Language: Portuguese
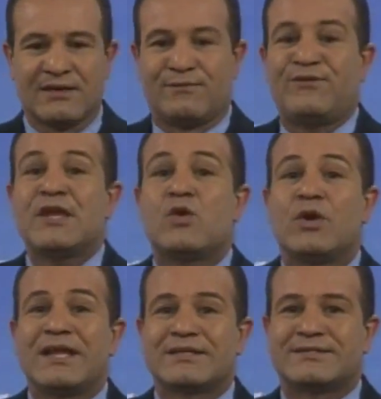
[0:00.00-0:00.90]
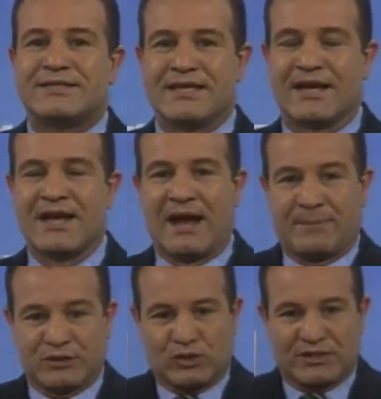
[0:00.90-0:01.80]
Vigorexia, a
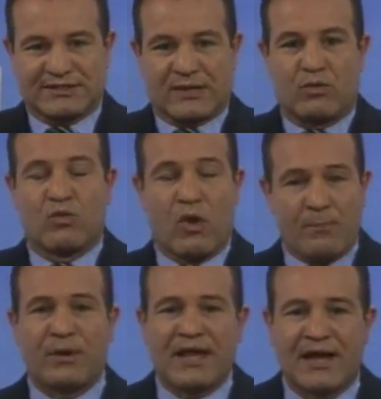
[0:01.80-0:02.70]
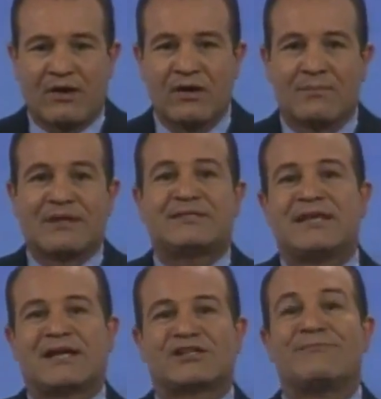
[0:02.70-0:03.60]
pessoa que está com corpo legal, mas
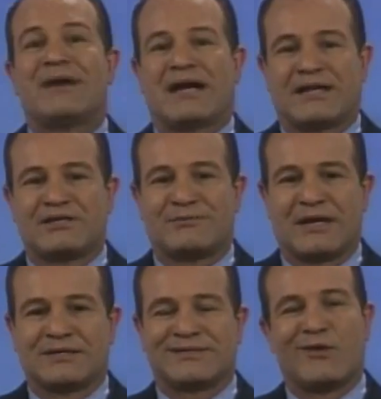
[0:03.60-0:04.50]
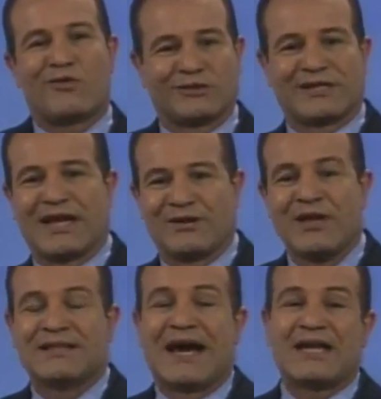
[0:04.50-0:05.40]
se acha magra demais. É o contrário
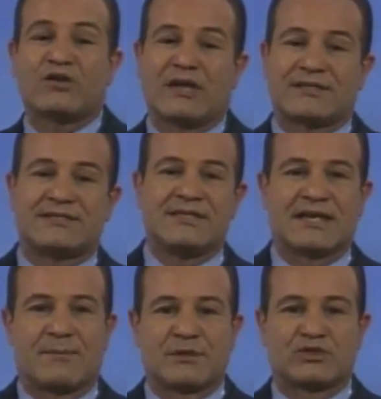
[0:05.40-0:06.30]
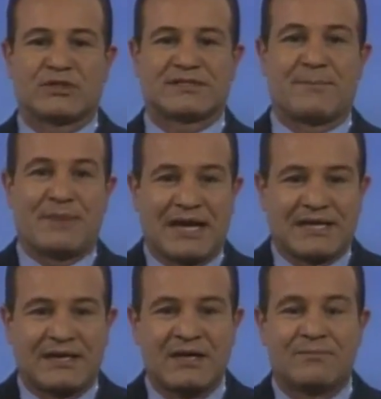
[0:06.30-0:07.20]
da anorexia, que é a pessoa que está
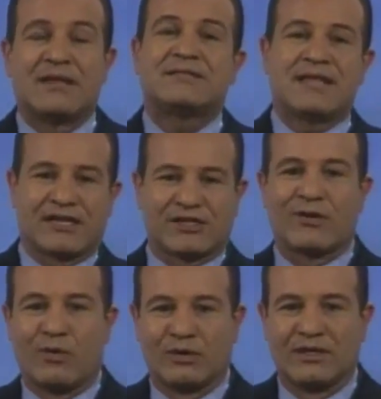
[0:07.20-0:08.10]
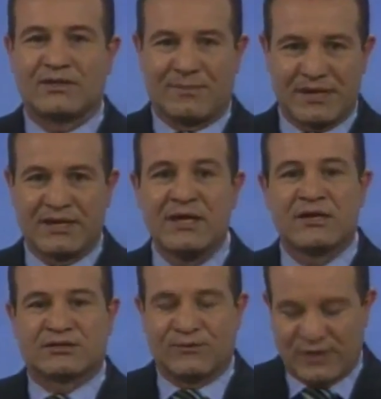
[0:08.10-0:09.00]
magra, mas se acha gorda. Então amanhã
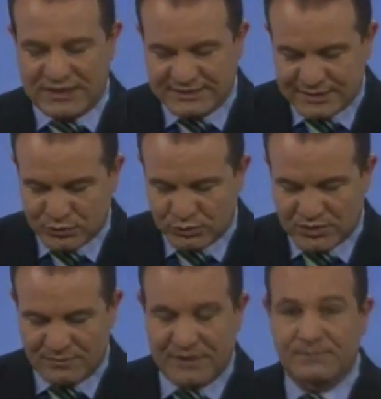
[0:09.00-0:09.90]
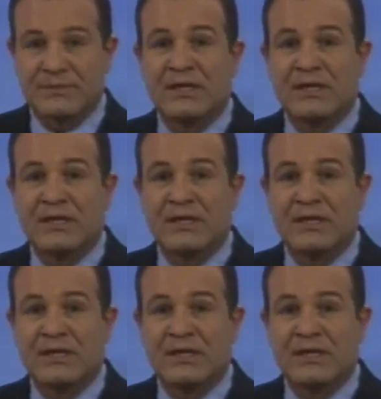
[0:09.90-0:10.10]
nós vamos falar desse assunto também.